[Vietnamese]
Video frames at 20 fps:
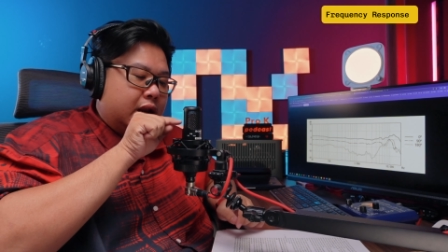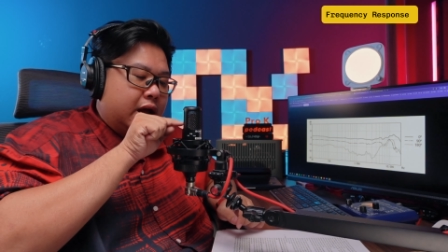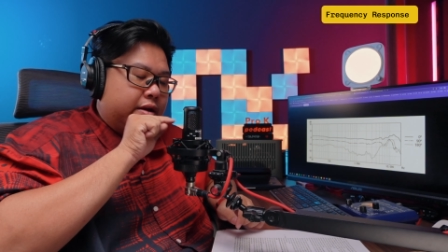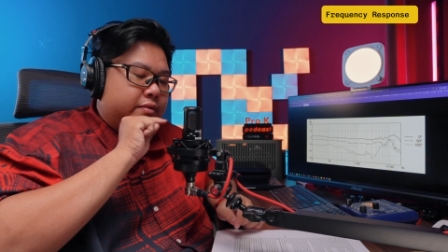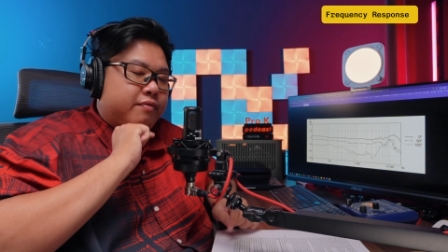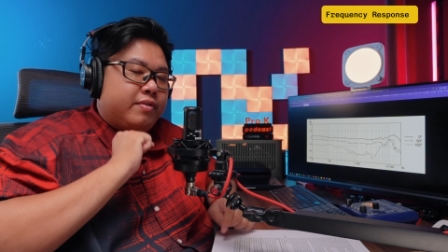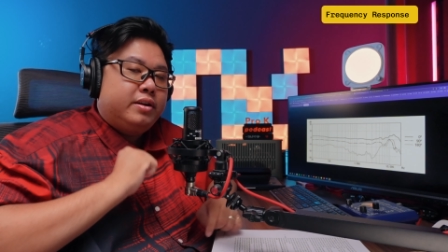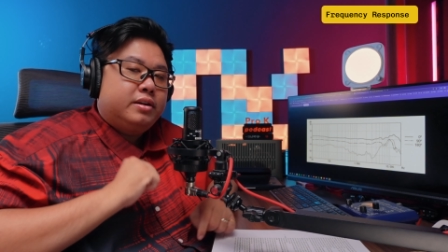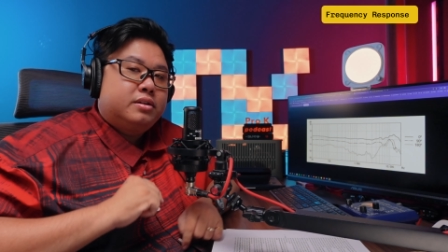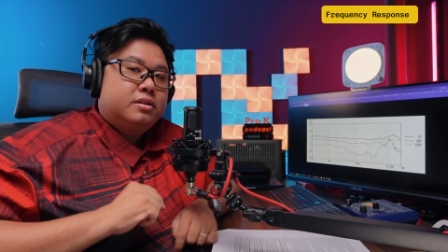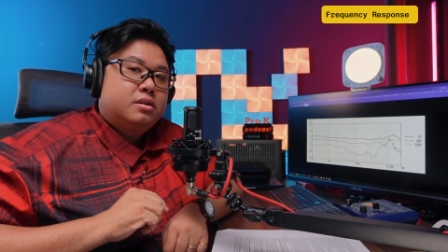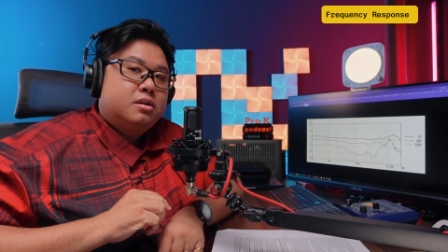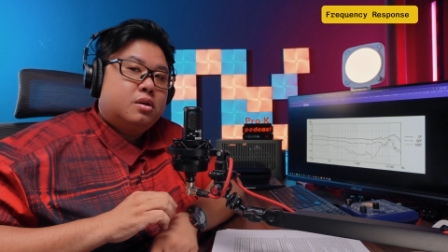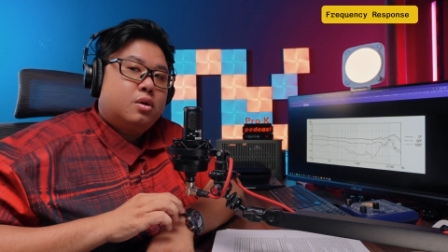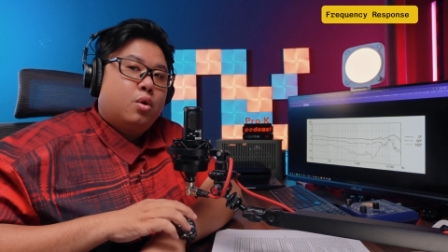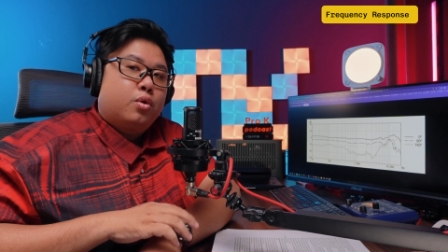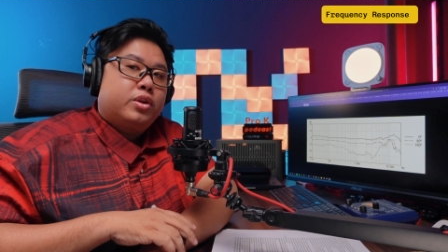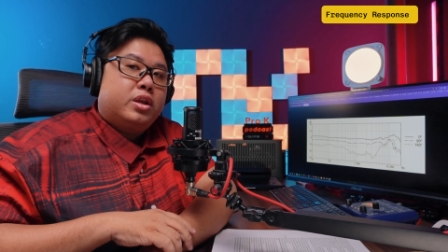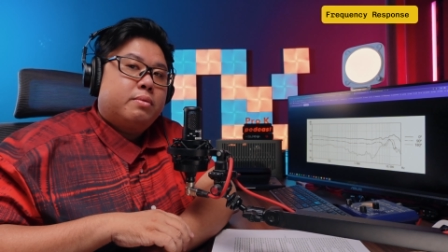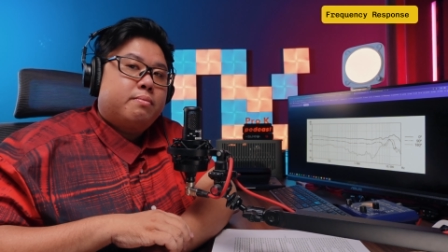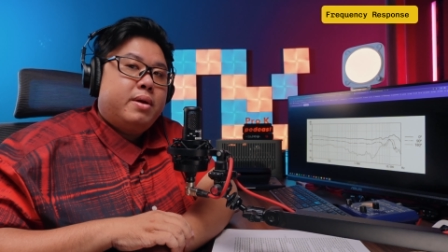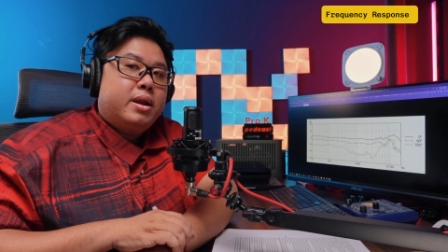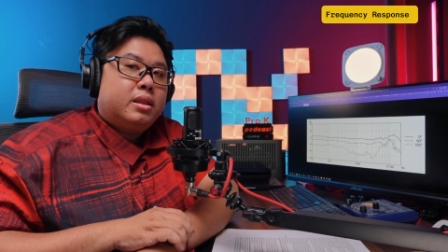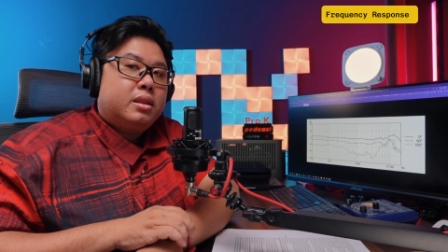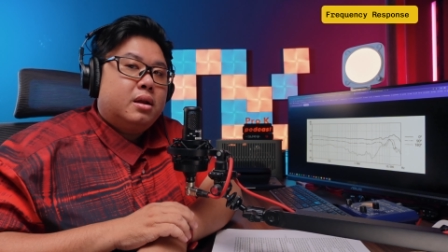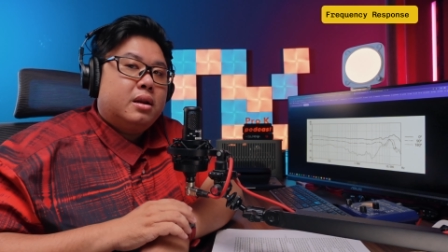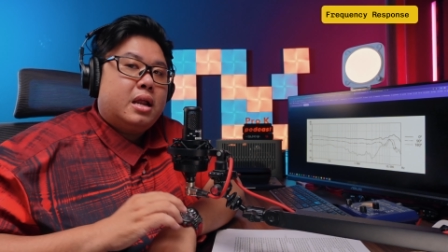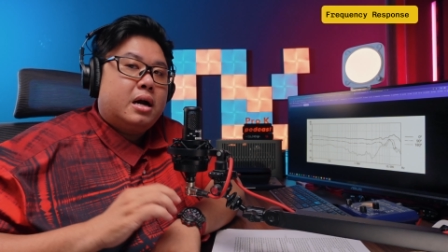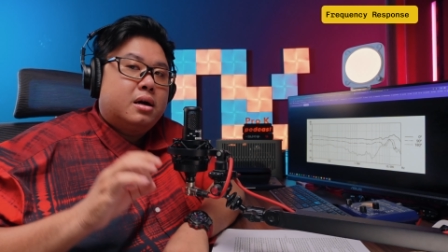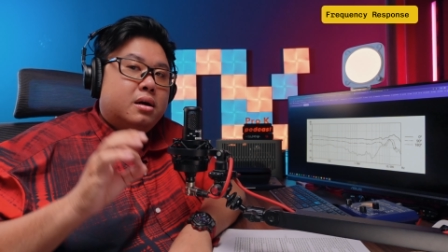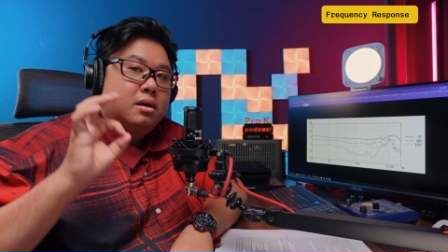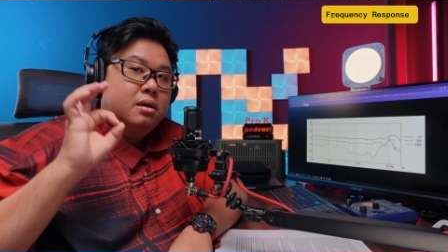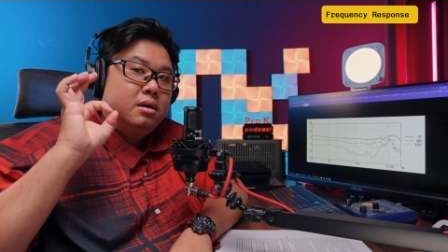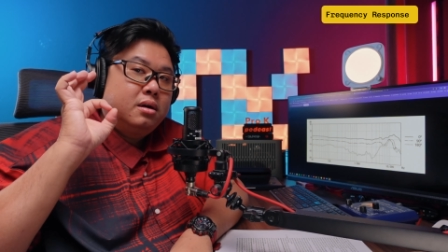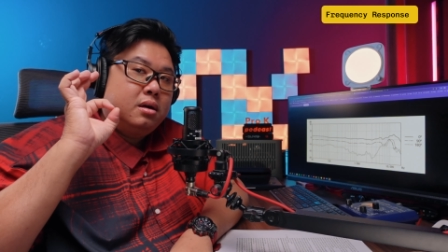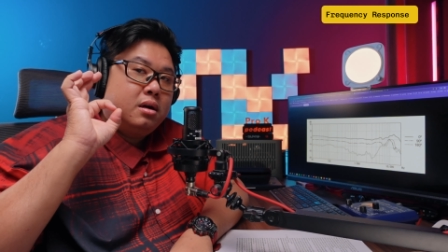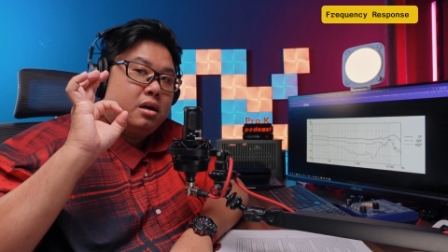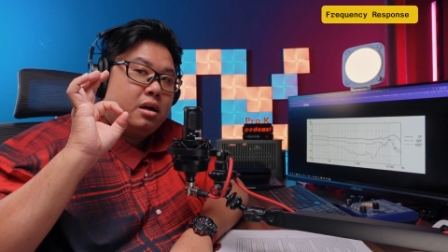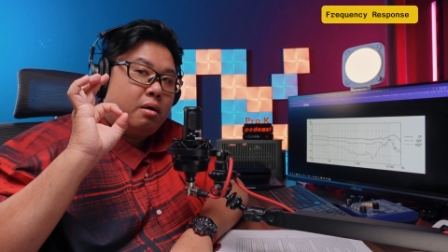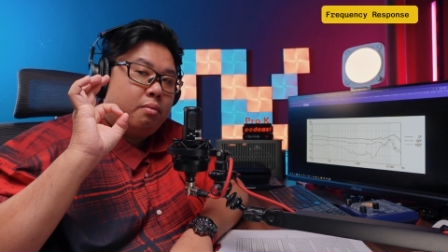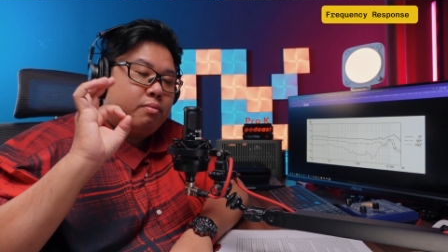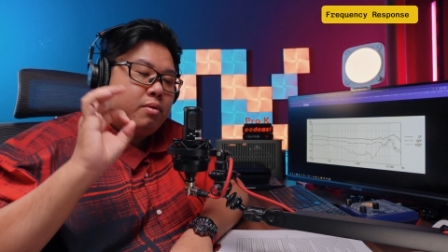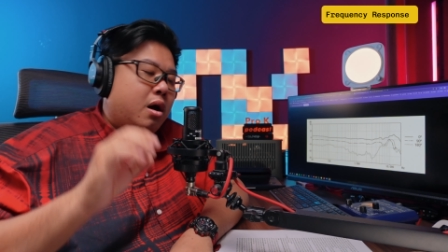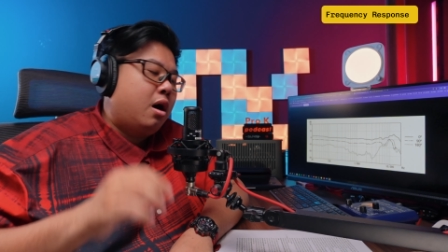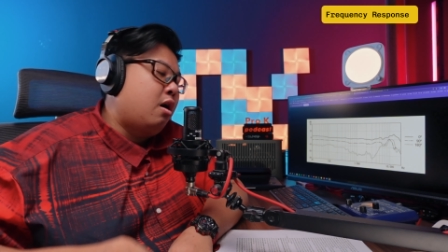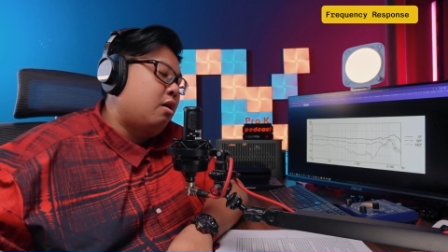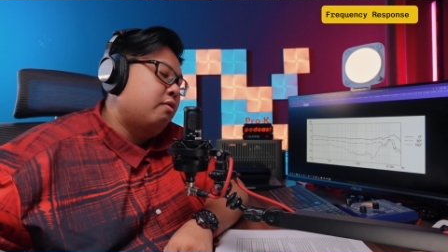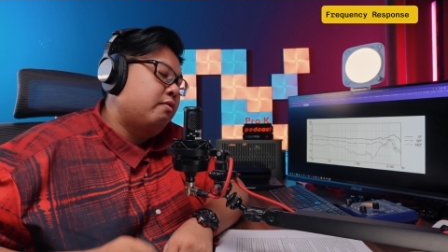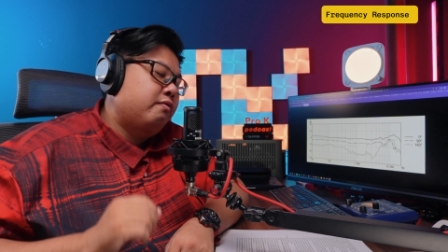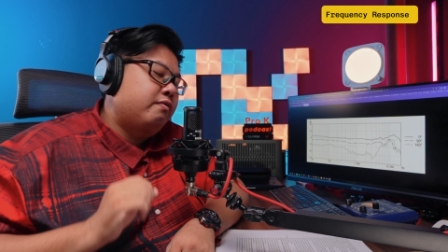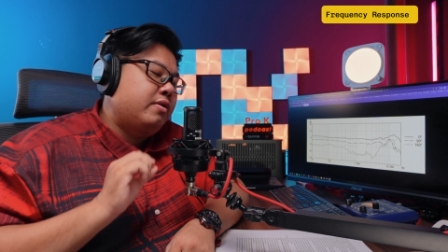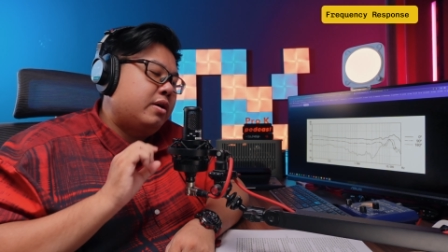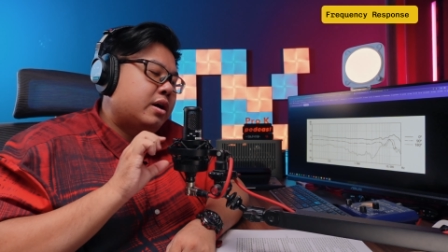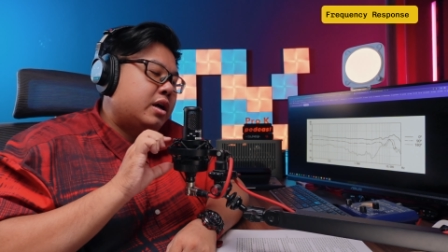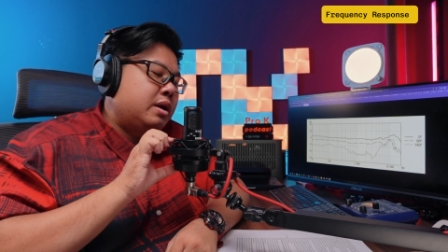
lên phía trước của chiếc mic tức là hướng không độ